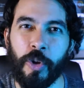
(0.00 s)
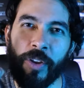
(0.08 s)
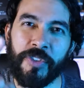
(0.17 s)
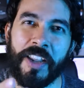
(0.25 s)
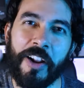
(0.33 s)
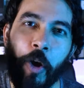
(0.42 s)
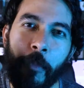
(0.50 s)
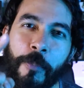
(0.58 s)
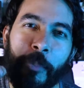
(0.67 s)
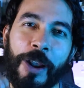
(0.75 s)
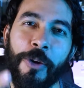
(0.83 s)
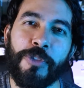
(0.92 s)
te voy a enseñar cómo
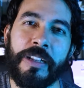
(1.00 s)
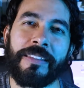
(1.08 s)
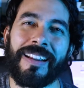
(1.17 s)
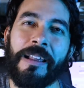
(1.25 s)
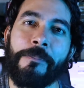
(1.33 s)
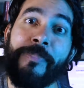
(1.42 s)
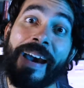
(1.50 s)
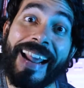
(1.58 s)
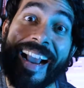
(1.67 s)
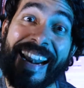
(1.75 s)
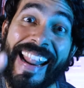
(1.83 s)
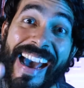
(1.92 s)
puedes utilizarla
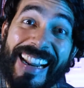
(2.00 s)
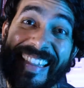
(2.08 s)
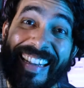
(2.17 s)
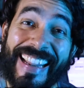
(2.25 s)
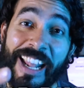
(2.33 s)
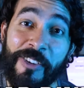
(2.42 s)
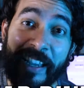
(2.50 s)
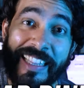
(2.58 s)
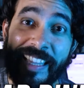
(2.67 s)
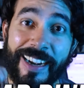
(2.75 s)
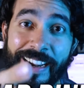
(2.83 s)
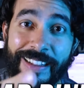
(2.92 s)
para ganar dinero en
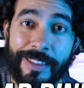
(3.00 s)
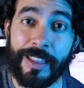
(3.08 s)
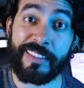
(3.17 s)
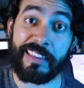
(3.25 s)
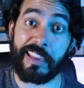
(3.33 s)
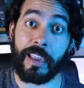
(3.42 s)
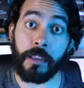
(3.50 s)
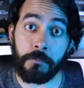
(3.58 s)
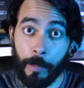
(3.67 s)
internet. Así que